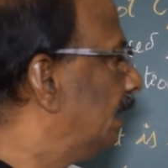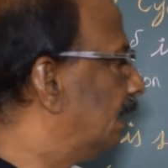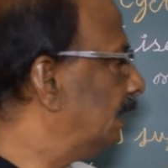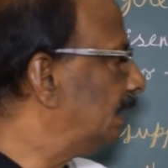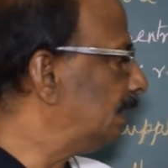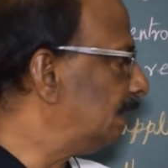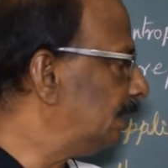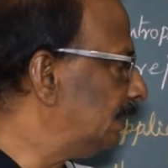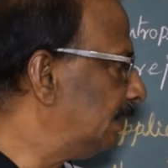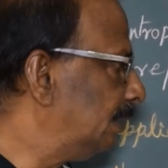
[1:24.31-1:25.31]
ரெண்டு
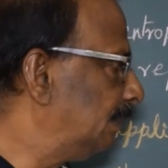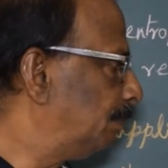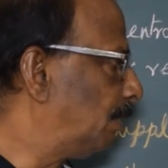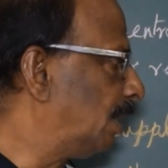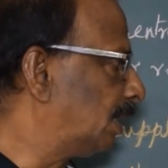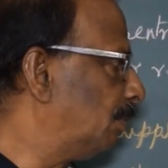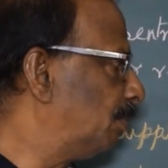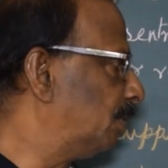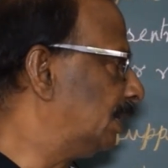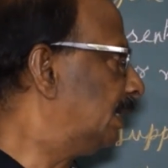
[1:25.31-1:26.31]
பிளாட்டில்
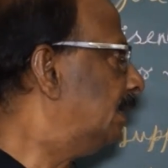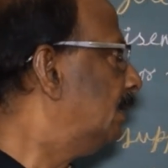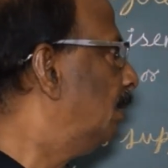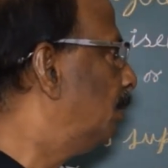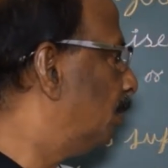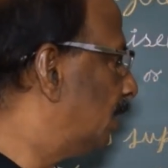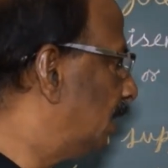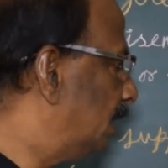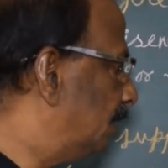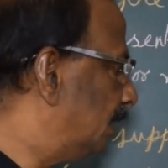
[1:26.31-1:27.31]
போட்டிருக்கு
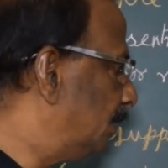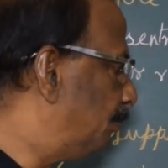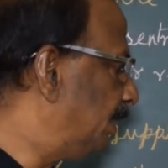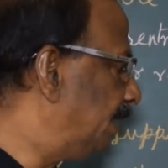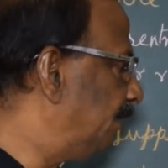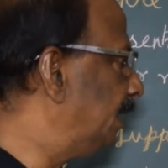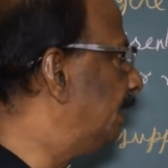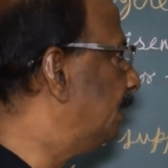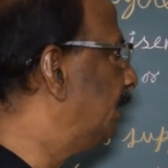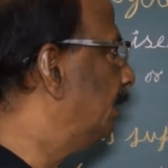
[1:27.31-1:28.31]
முதல்ல இது வந்து பிவி
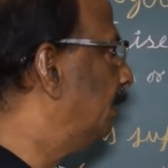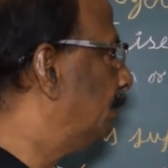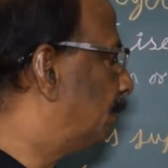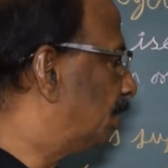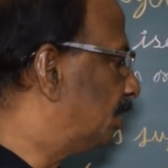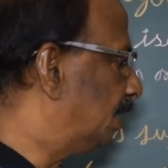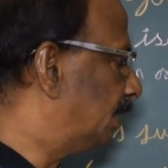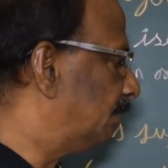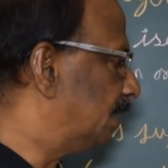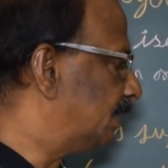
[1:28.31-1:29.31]

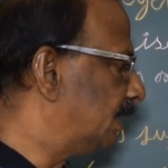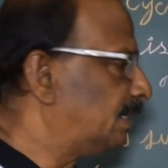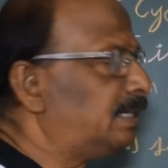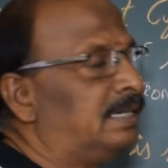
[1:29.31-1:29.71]
ப்ரெஷர் வெர்சஸ்